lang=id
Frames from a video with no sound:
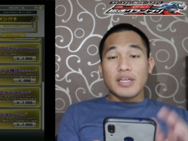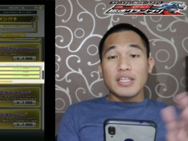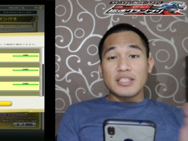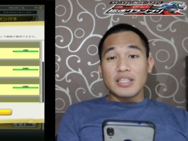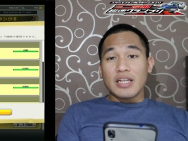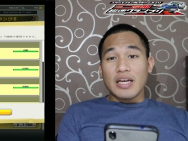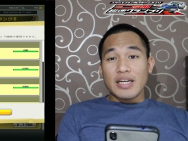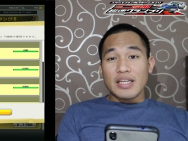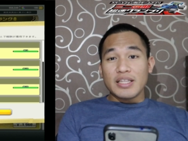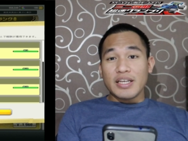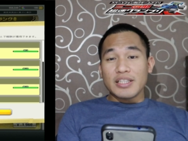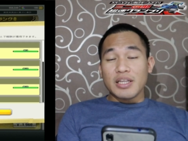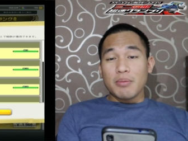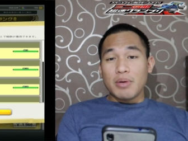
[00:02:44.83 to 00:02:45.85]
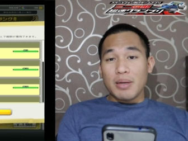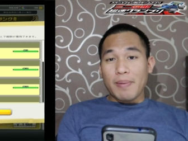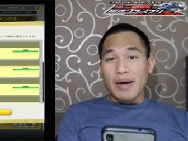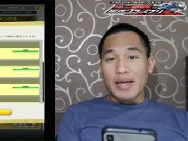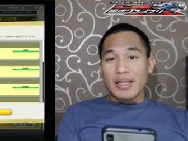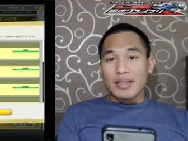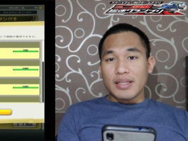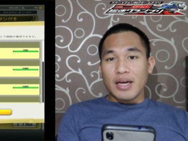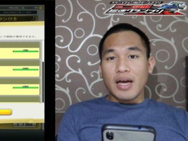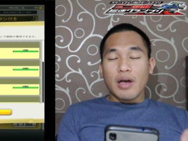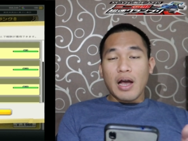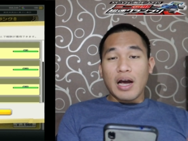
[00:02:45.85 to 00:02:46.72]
Jadi setelah nanti kita beli paketnya,